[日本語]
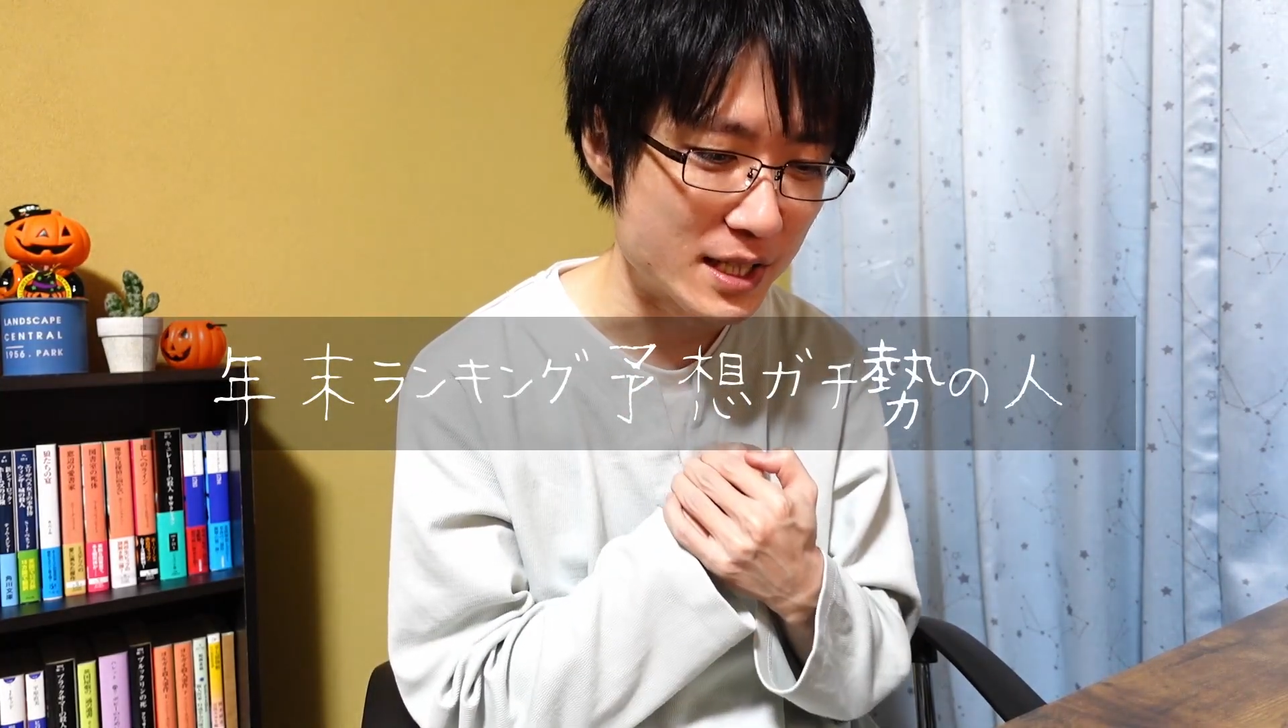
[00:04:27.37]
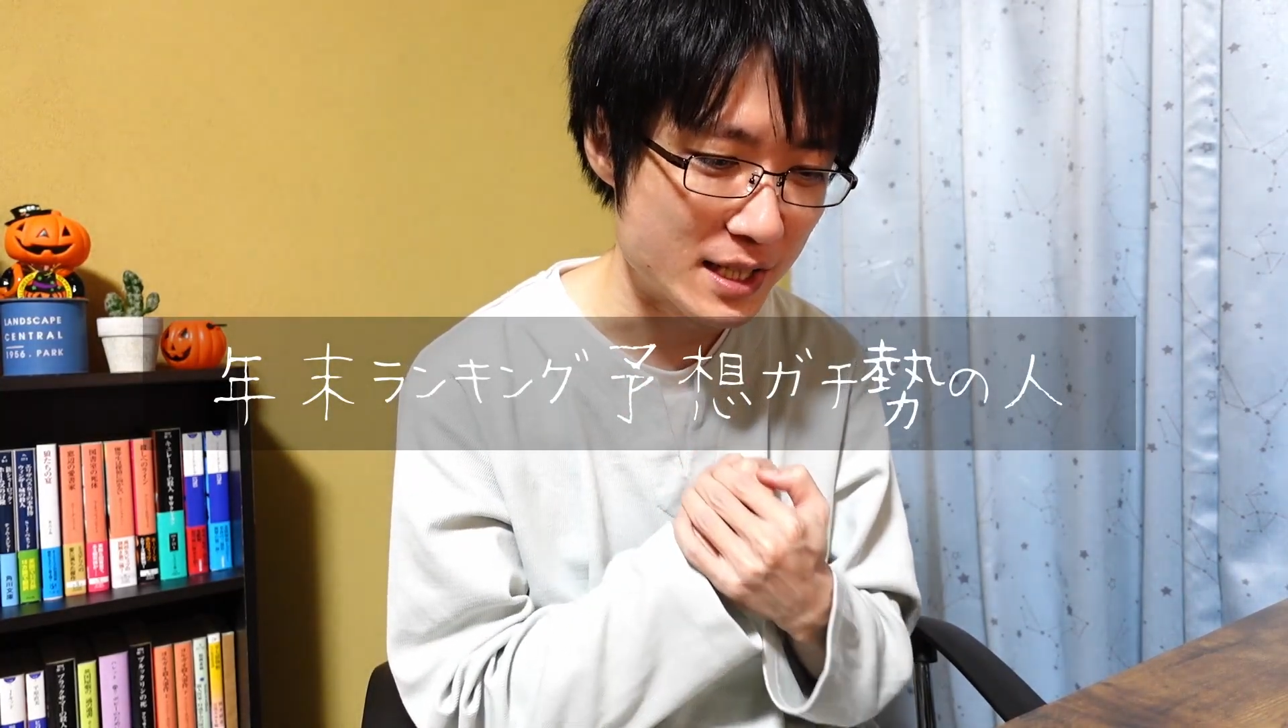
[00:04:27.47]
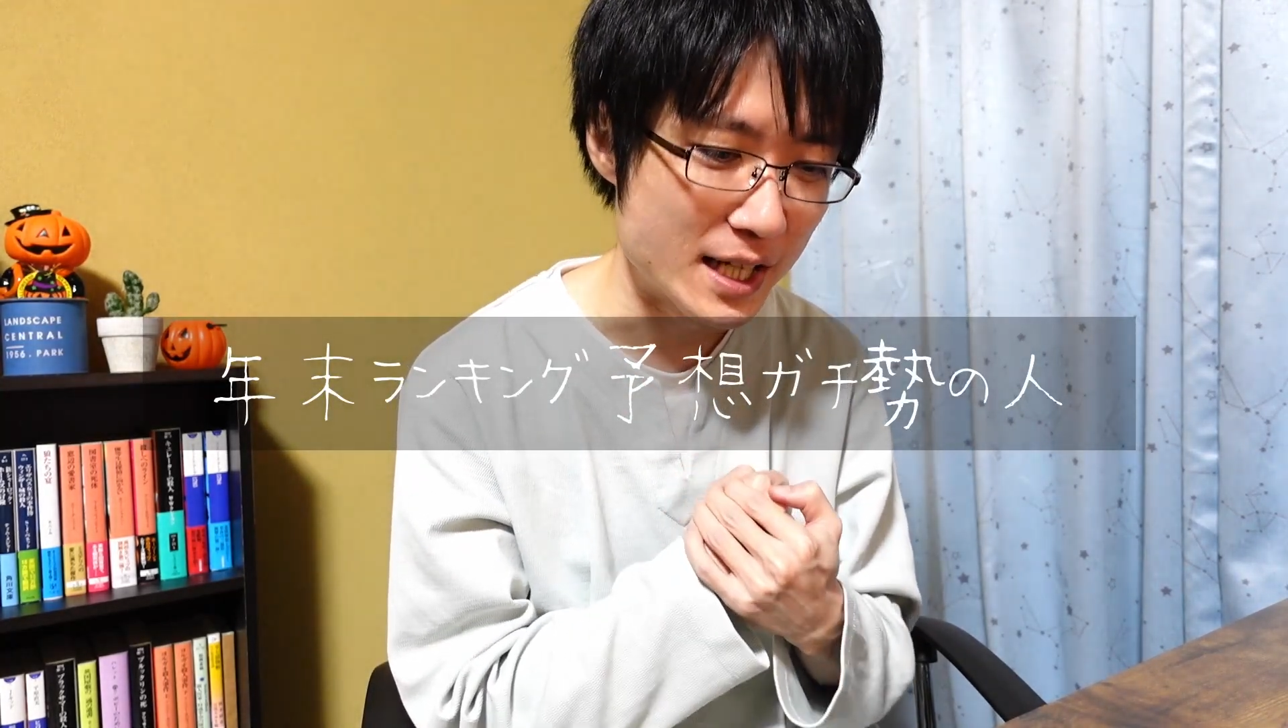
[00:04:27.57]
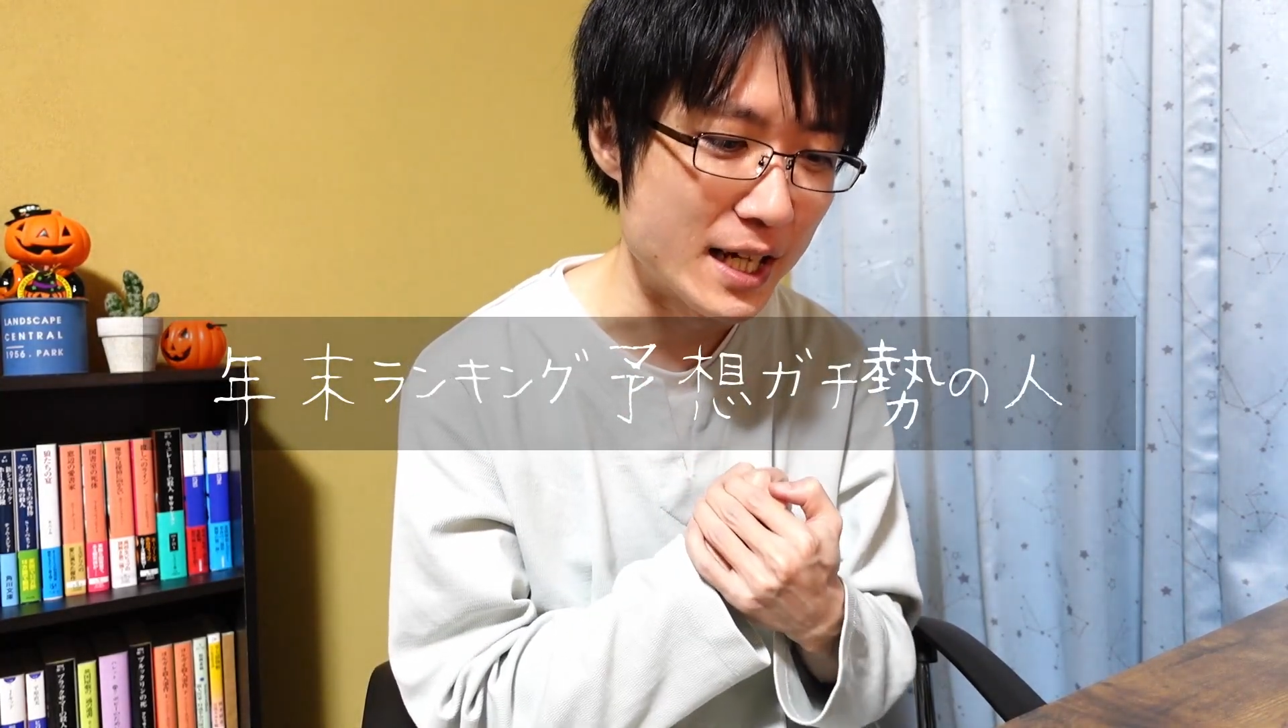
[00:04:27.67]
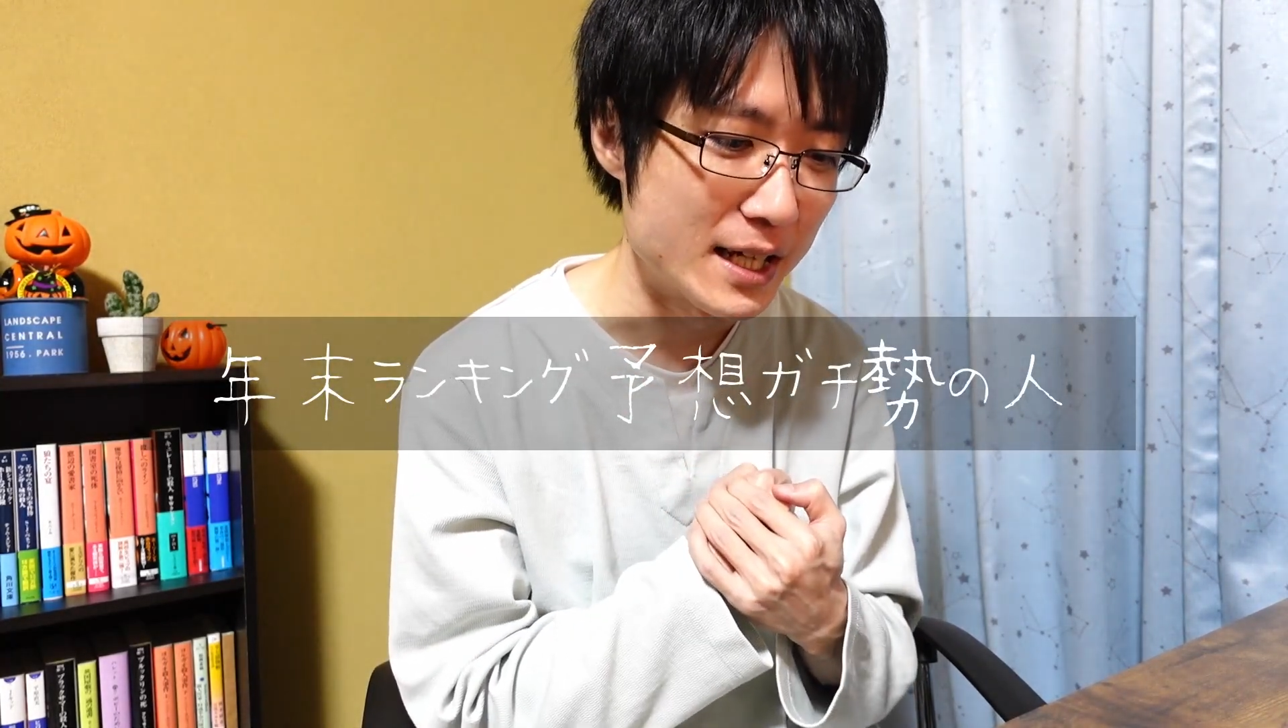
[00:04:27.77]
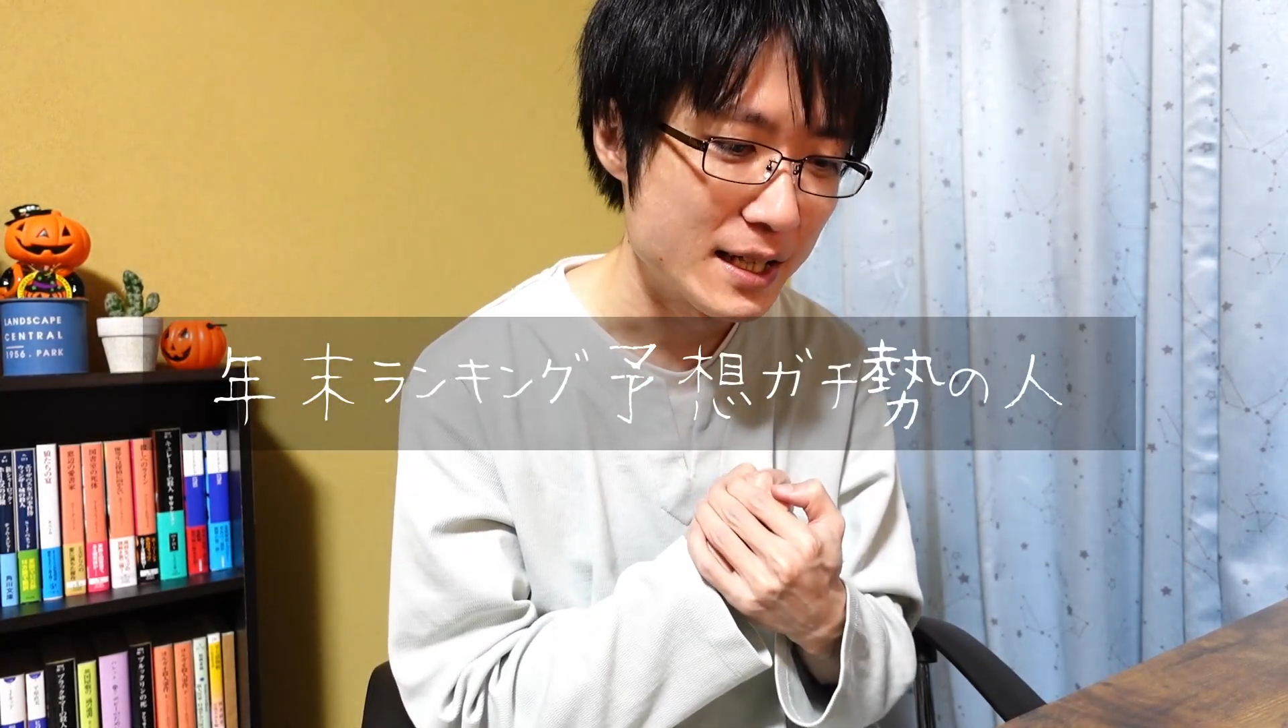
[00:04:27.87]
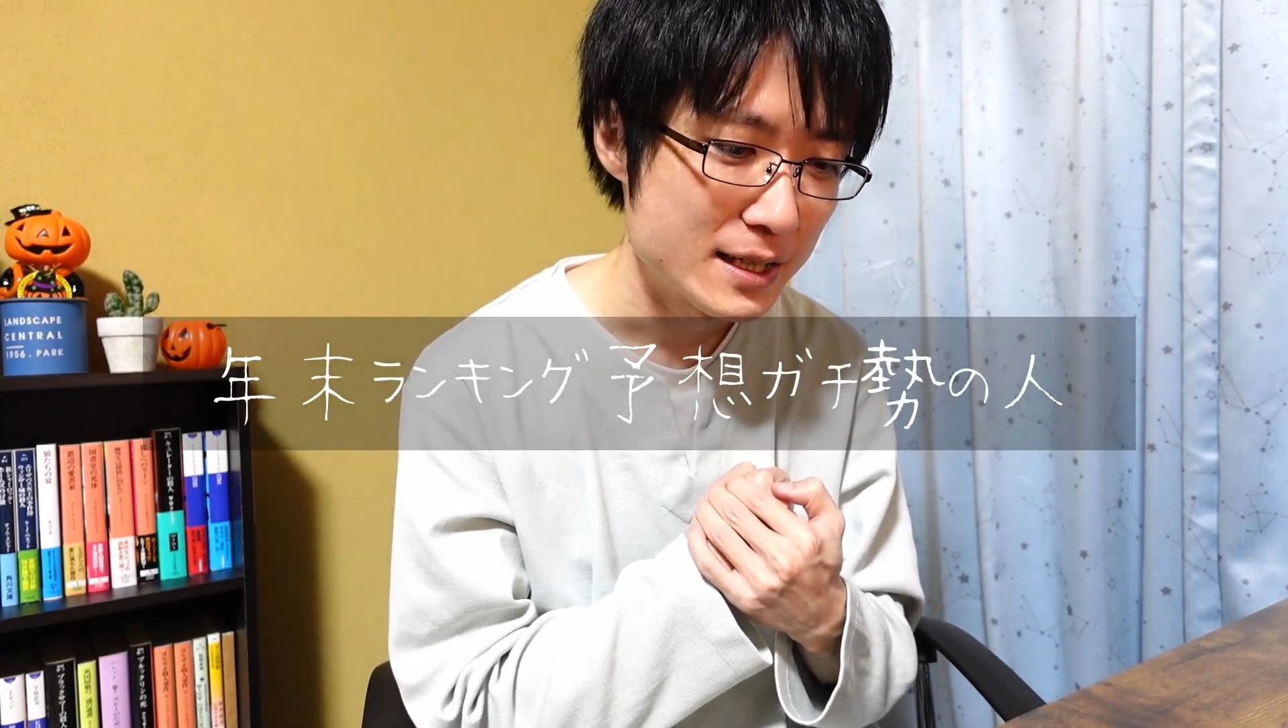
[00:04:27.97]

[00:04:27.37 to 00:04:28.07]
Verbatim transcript: て